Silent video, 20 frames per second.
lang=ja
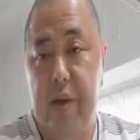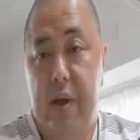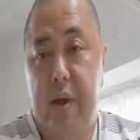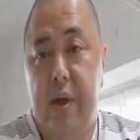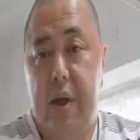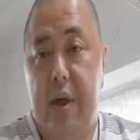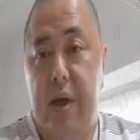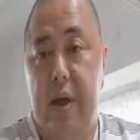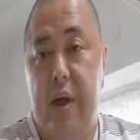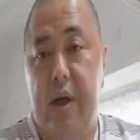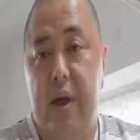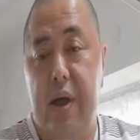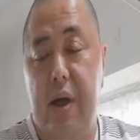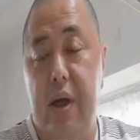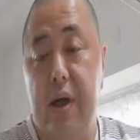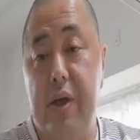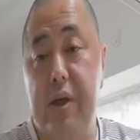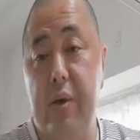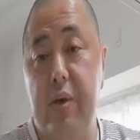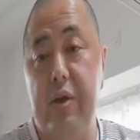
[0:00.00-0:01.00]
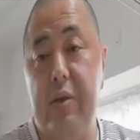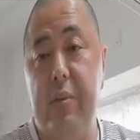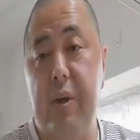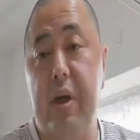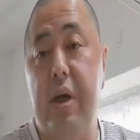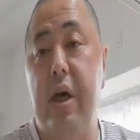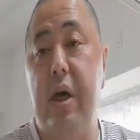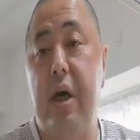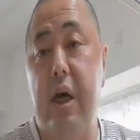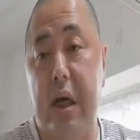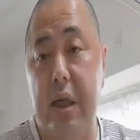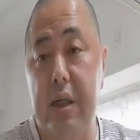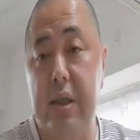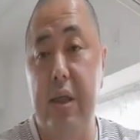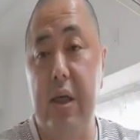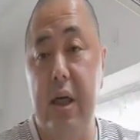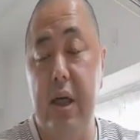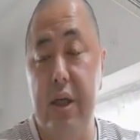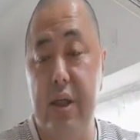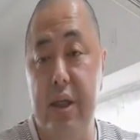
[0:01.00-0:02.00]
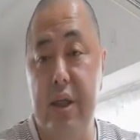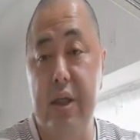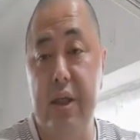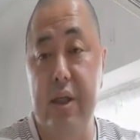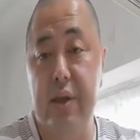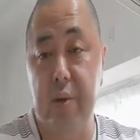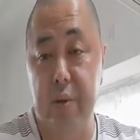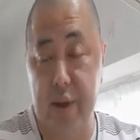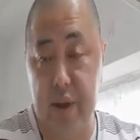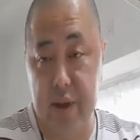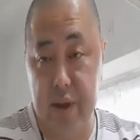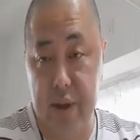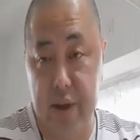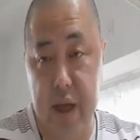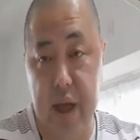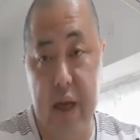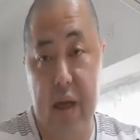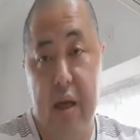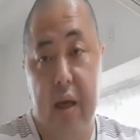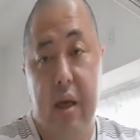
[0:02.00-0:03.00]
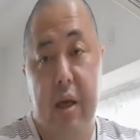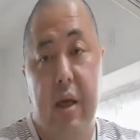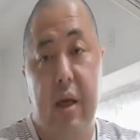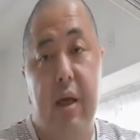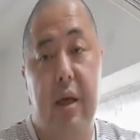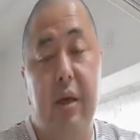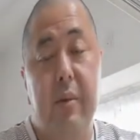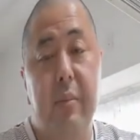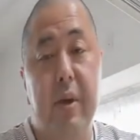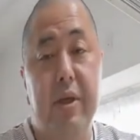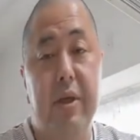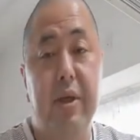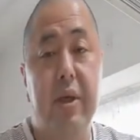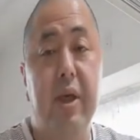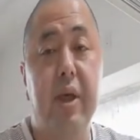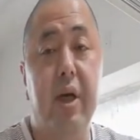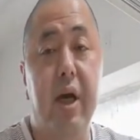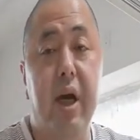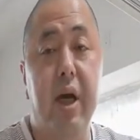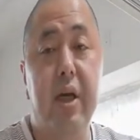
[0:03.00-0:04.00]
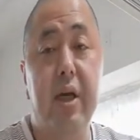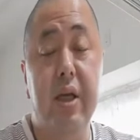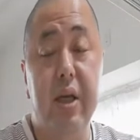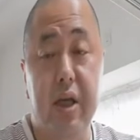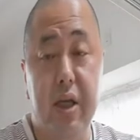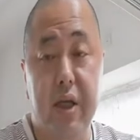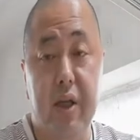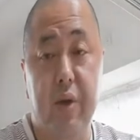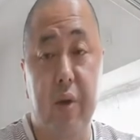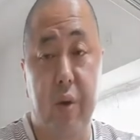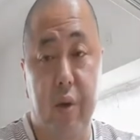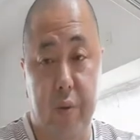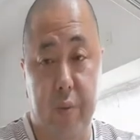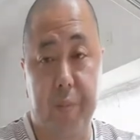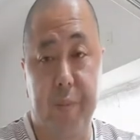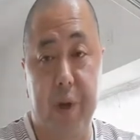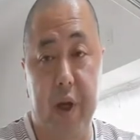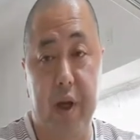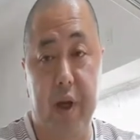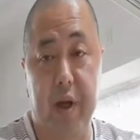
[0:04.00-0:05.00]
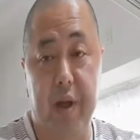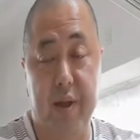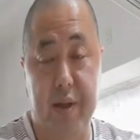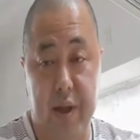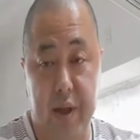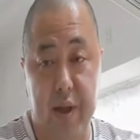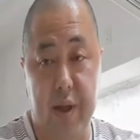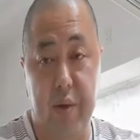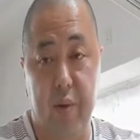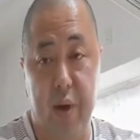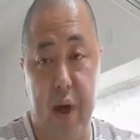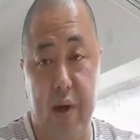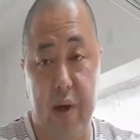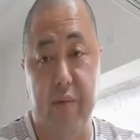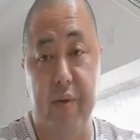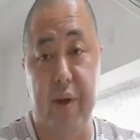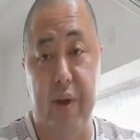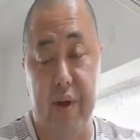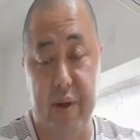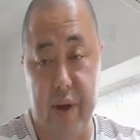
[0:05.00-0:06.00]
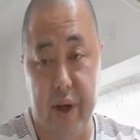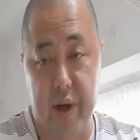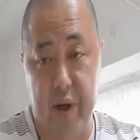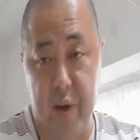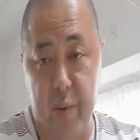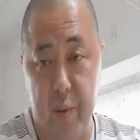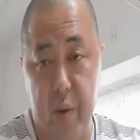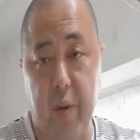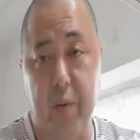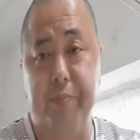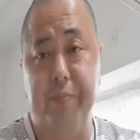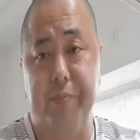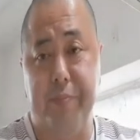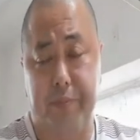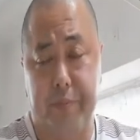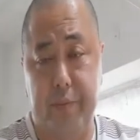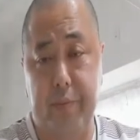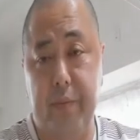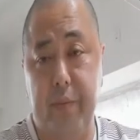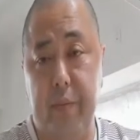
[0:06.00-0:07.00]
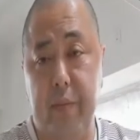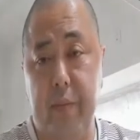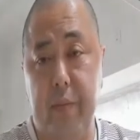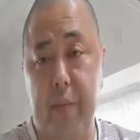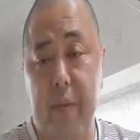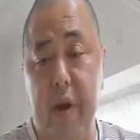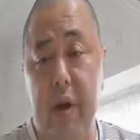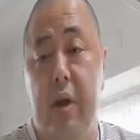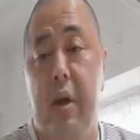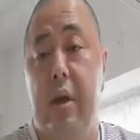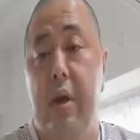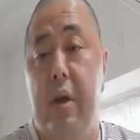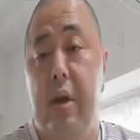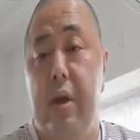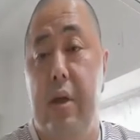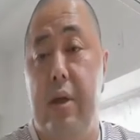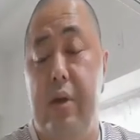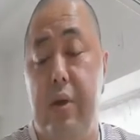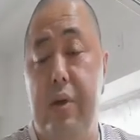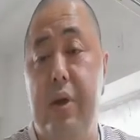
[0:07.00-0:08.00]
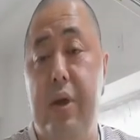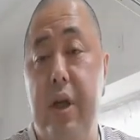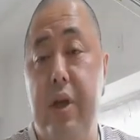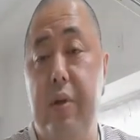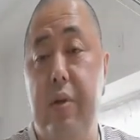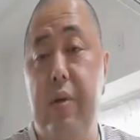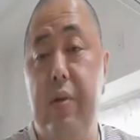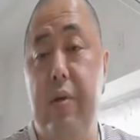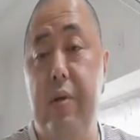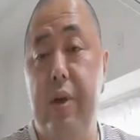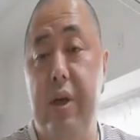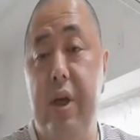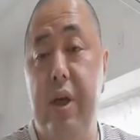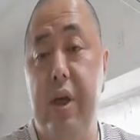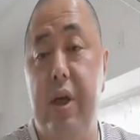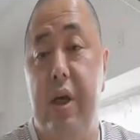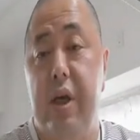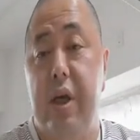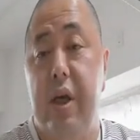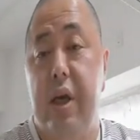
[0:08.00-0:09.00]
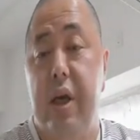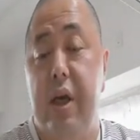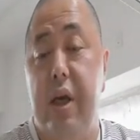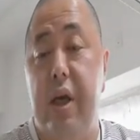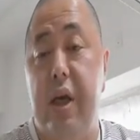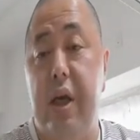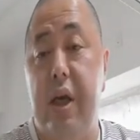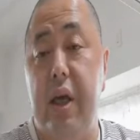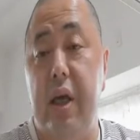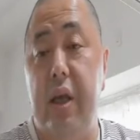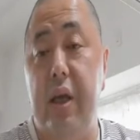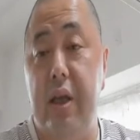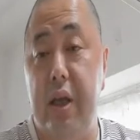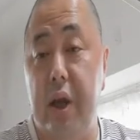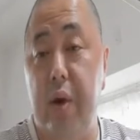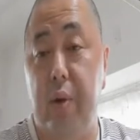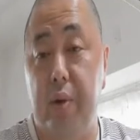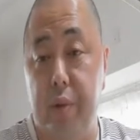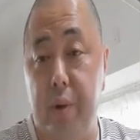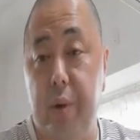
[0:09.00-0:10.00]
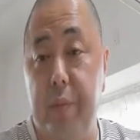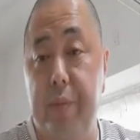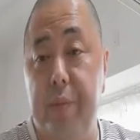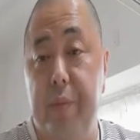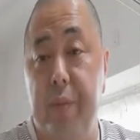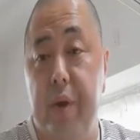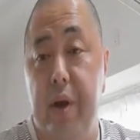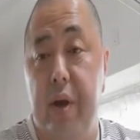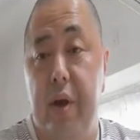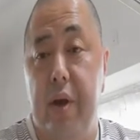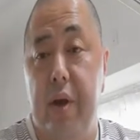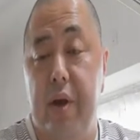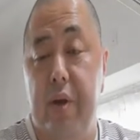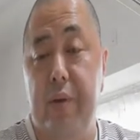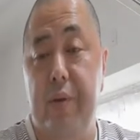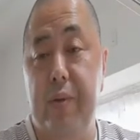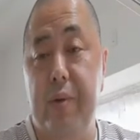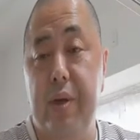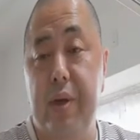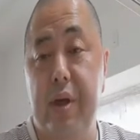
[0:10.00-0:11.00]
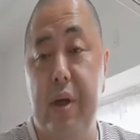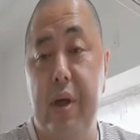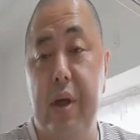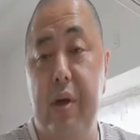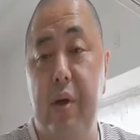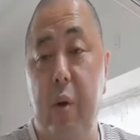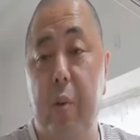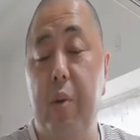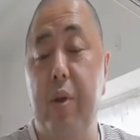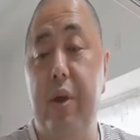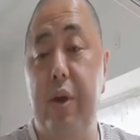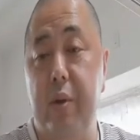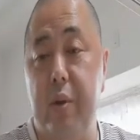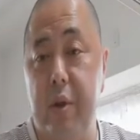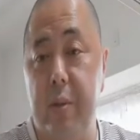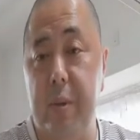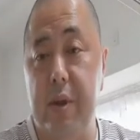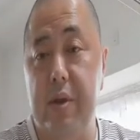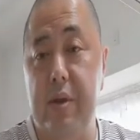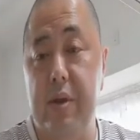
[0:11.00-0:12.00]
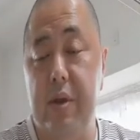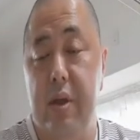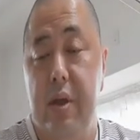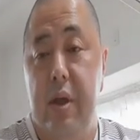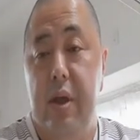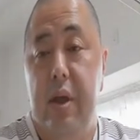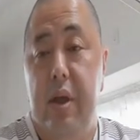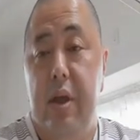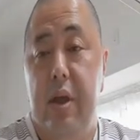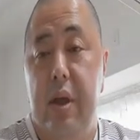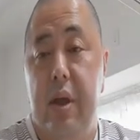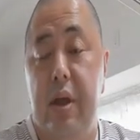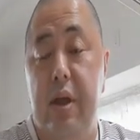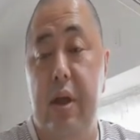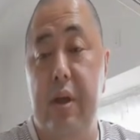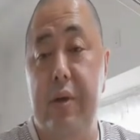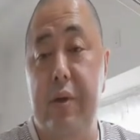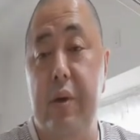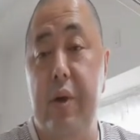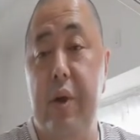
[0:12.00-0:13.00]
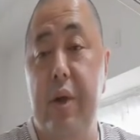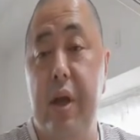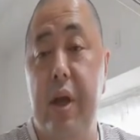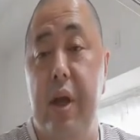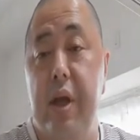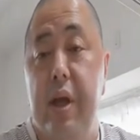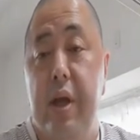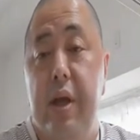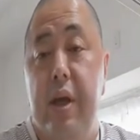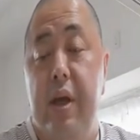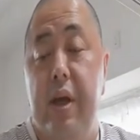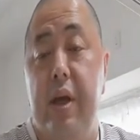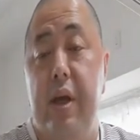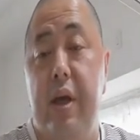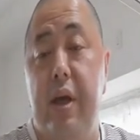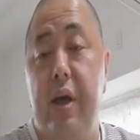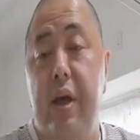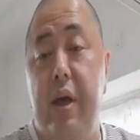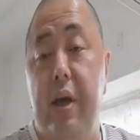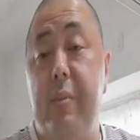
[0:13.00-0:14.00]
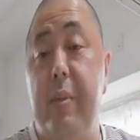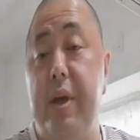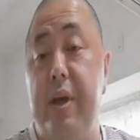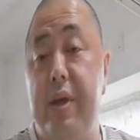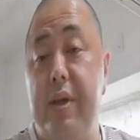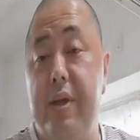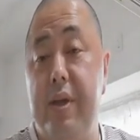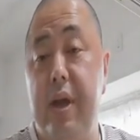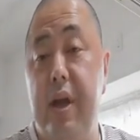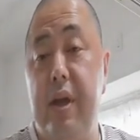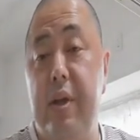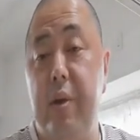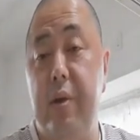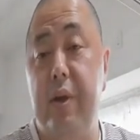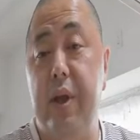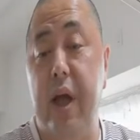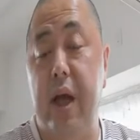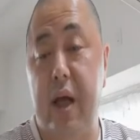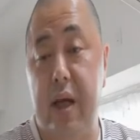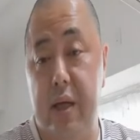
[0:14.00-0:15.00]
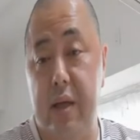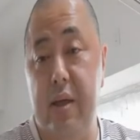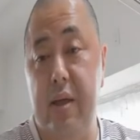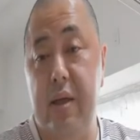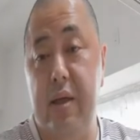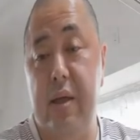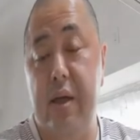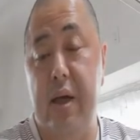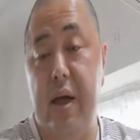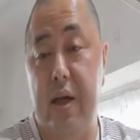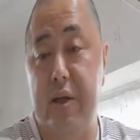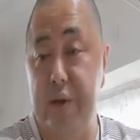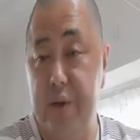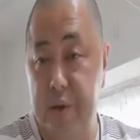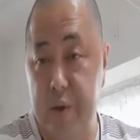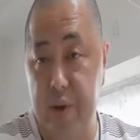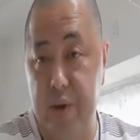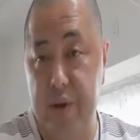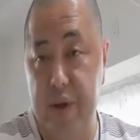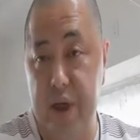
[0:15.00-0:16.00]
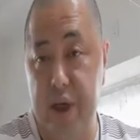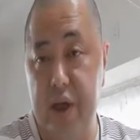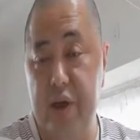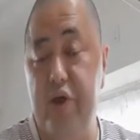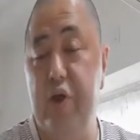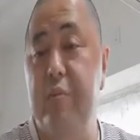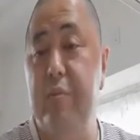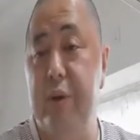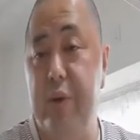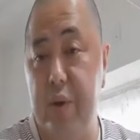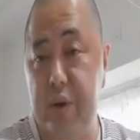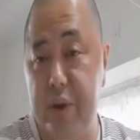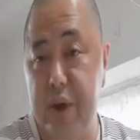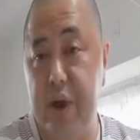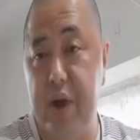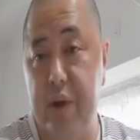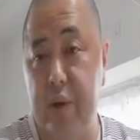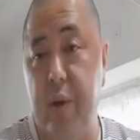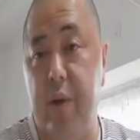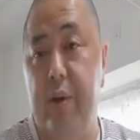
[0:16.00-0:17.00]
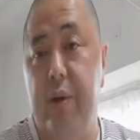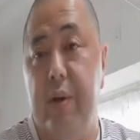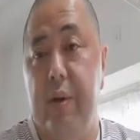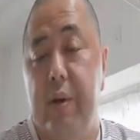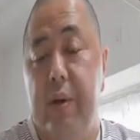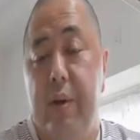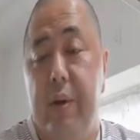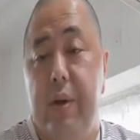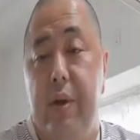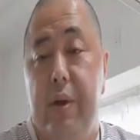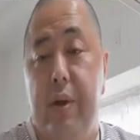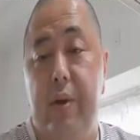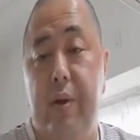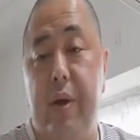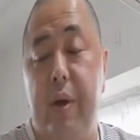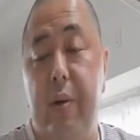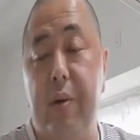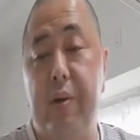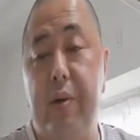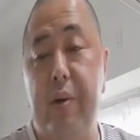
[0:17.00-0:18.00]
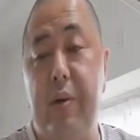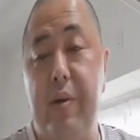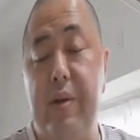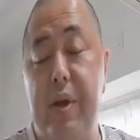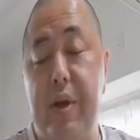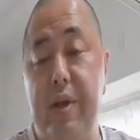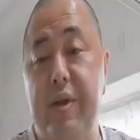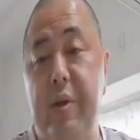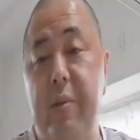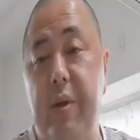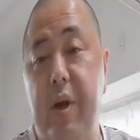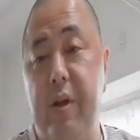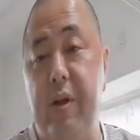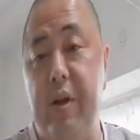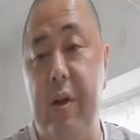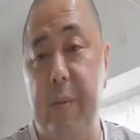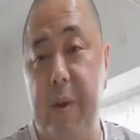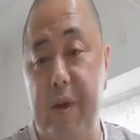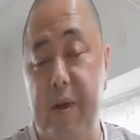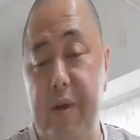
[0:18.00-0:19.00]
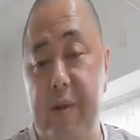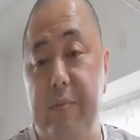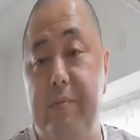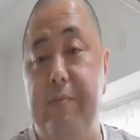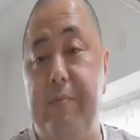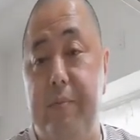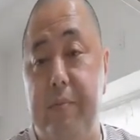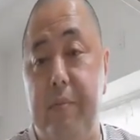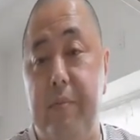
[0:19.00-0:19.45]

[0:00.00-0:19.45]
えー、広島県廿日市市のですね、えま市議会議員の、え選挙があるんですけれども、そちらの方に、え出ようというふうに思っております。で、それで、え今ですね、いろんな活動をしたり、準備をしたりというようなことをさせてもらってます。